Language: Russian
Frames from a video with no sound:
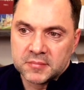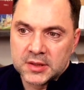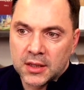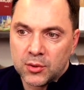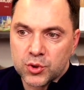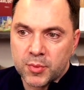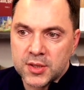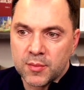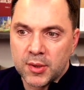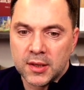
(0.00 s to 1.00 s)
Так ли уж
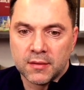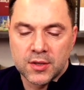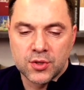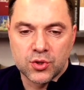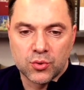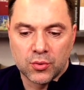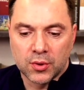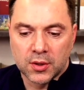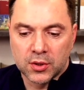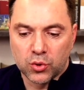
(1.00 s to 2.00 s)
принципиально важно, что
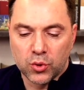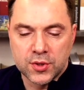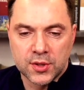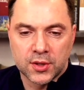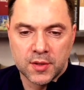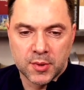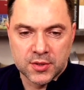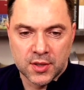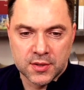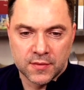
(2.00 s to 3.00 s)
кто из них
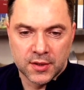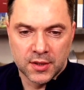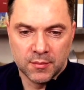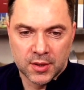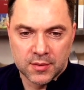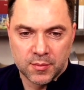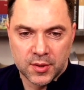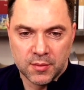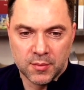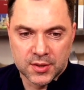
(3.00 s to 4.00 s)
непосредственно
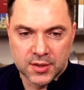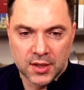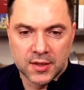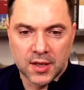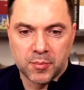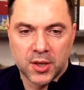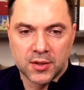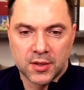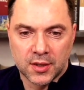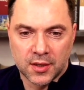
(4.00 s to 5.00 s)
немецкий или так
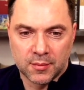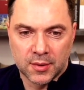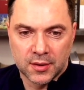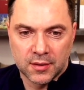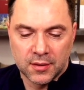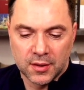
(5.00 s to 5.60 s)
переданный Германии?